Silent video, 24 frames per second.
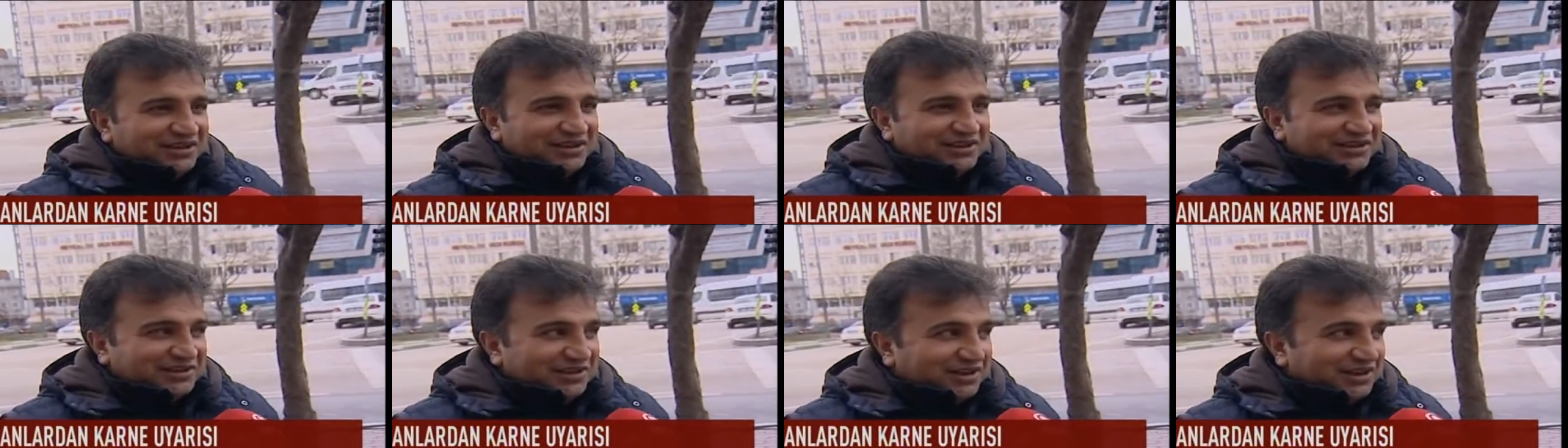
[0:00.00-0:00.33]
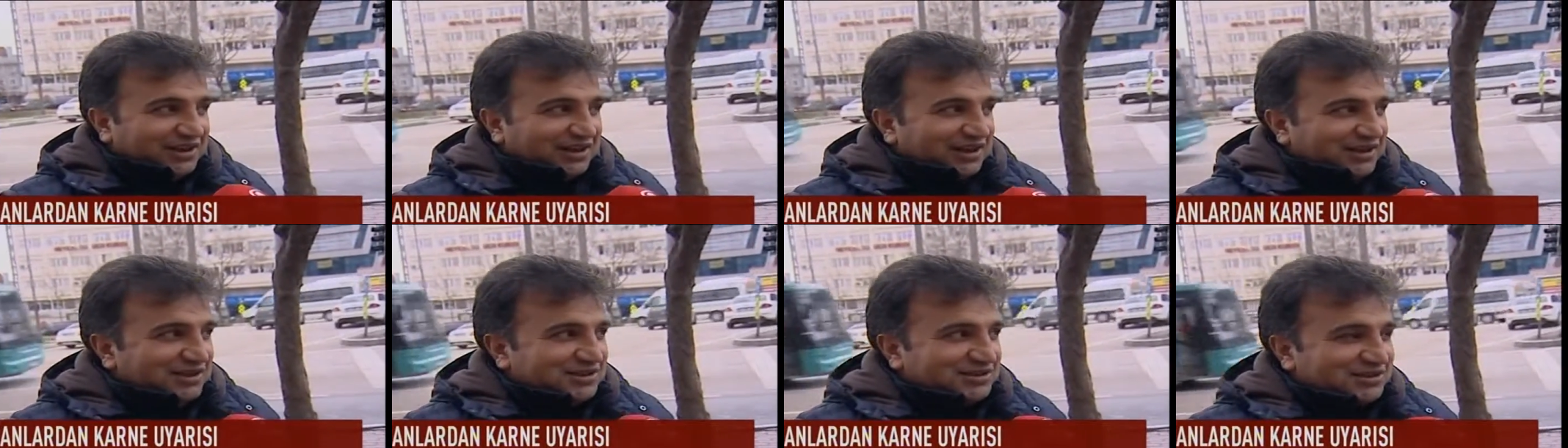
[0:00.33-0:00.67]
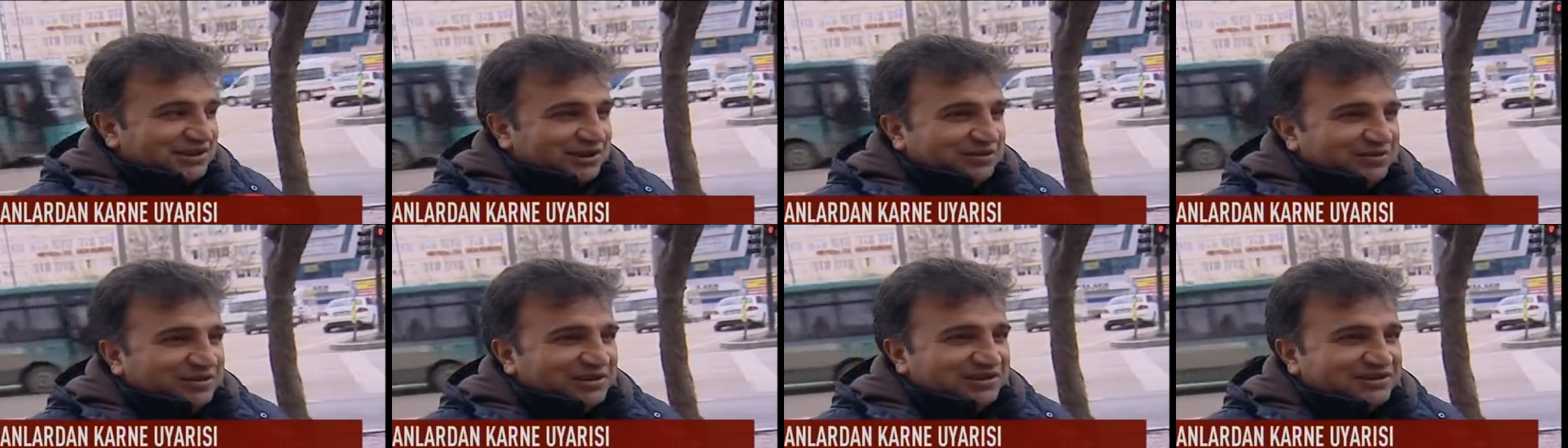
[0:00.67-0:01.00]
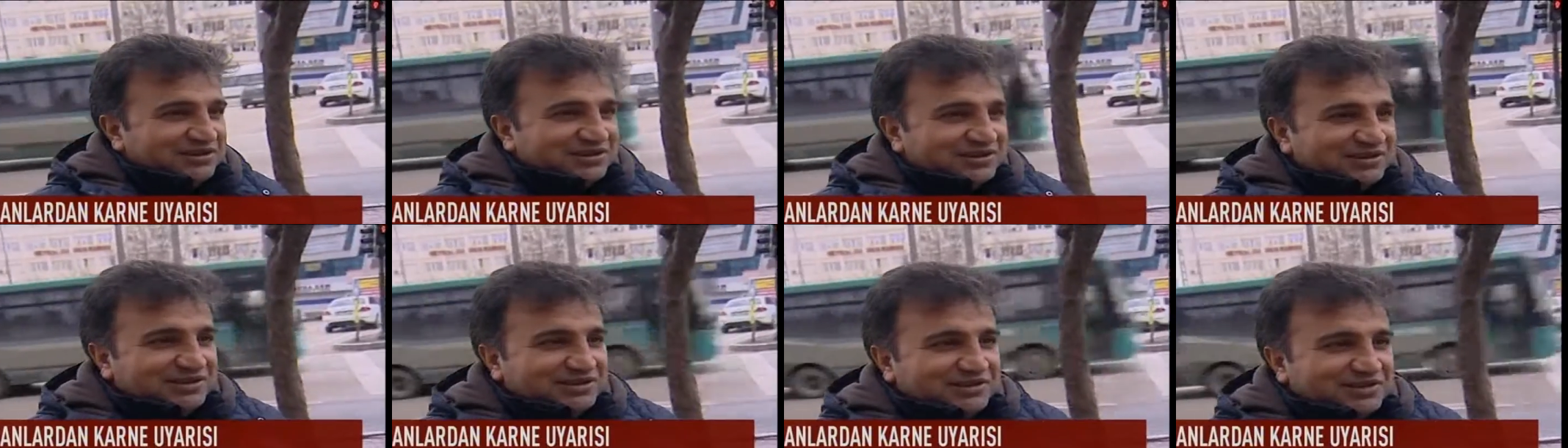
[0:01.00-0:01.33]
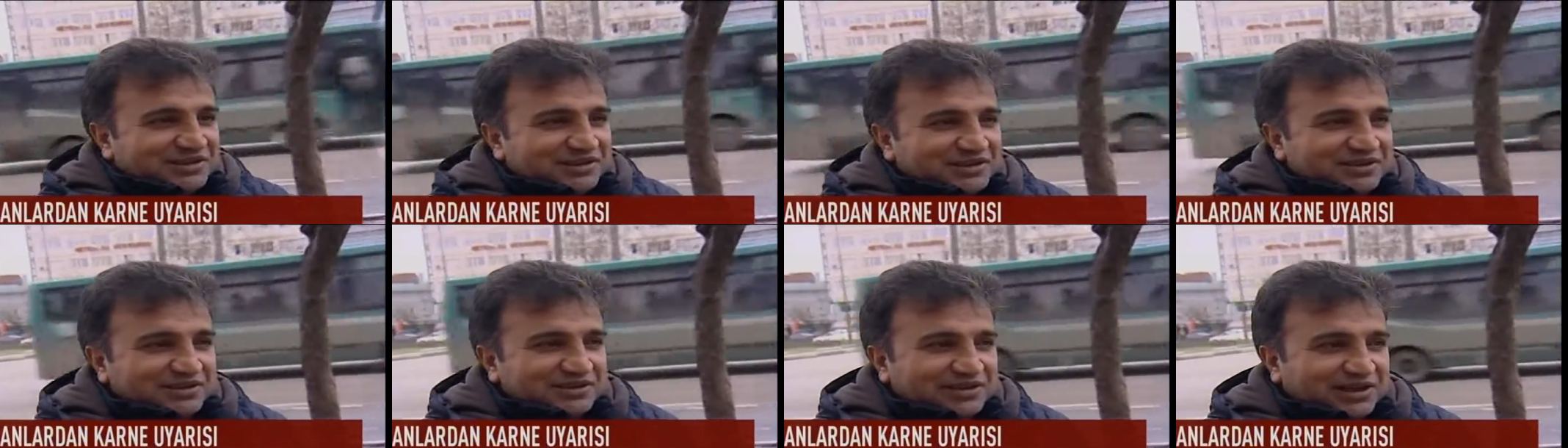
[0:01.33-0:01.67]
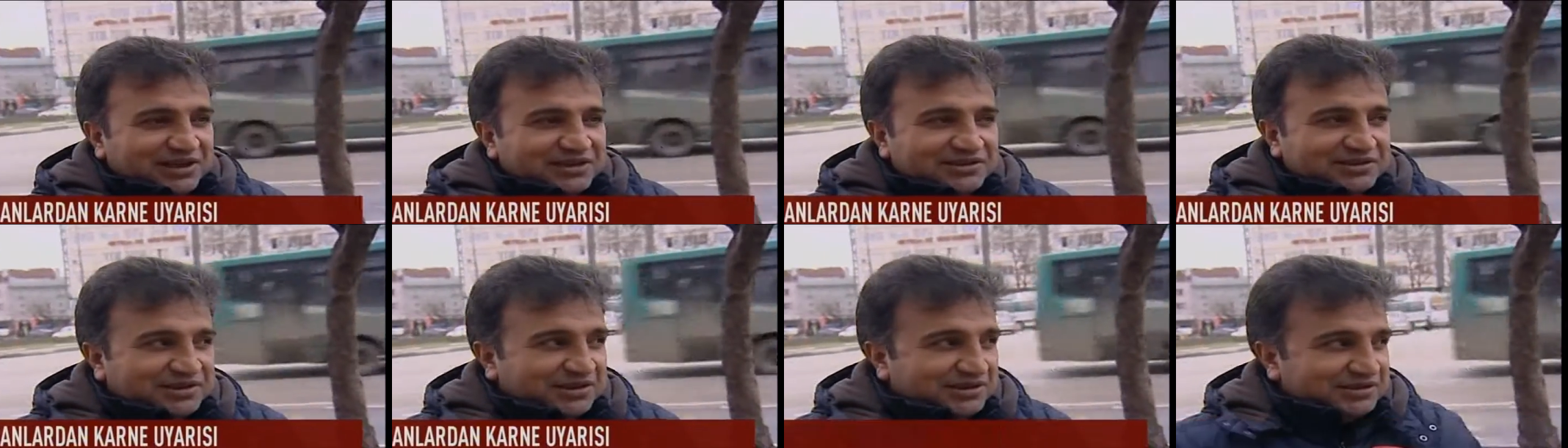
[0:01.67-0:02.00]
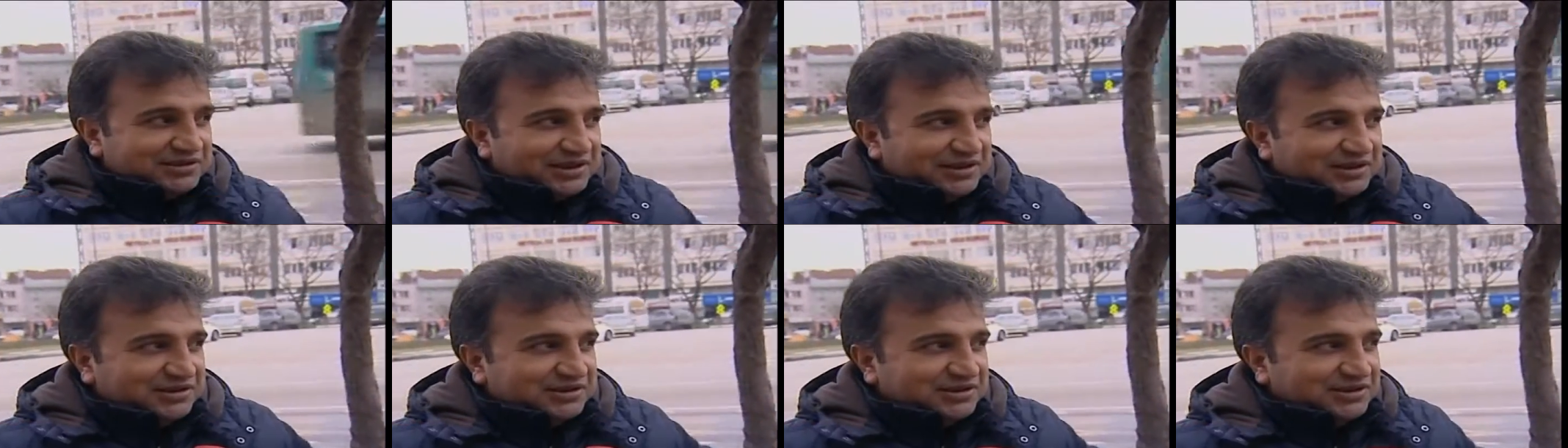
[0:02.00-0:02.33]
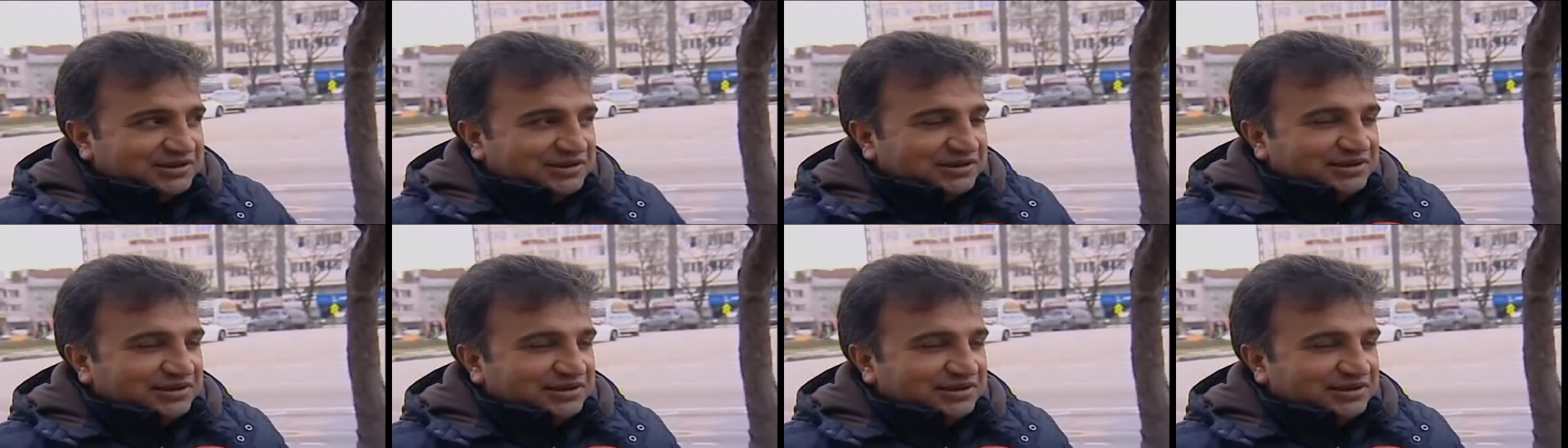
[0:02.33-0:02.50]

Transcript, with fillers: Sen hayırsız evlatsın işte dersine çalış.